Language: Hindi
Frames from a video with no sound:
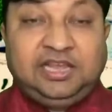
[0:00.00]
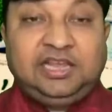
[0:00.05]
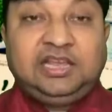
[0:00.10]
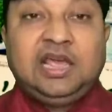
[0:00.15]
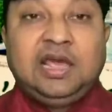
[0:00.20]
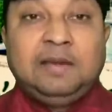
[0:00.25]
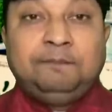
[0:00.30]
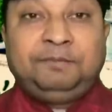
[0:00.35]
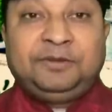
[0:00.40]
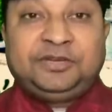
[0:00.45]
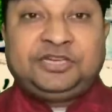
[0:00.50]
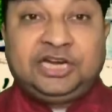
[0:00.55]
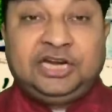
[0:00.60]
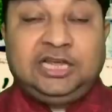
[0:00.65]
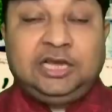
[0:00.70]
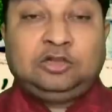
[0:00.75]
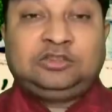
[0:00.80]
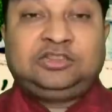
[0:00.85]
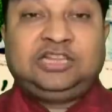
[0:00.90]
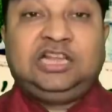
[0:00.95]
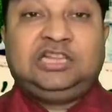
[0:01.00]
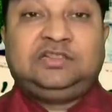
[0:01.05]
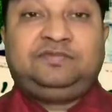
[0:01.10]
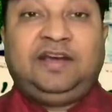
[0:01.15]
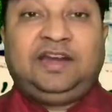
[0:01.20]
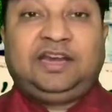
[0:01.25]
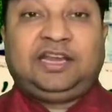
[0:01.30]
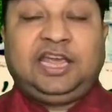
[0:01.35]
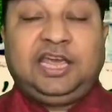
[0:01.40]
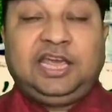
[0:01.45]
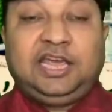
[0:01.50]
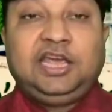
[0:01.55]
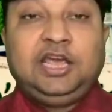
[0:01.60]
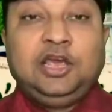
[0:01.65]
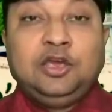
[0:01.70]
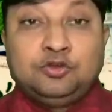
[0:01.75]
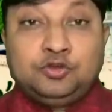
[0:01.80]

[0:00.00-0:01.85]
में पिछड़े और दलित वर्ग के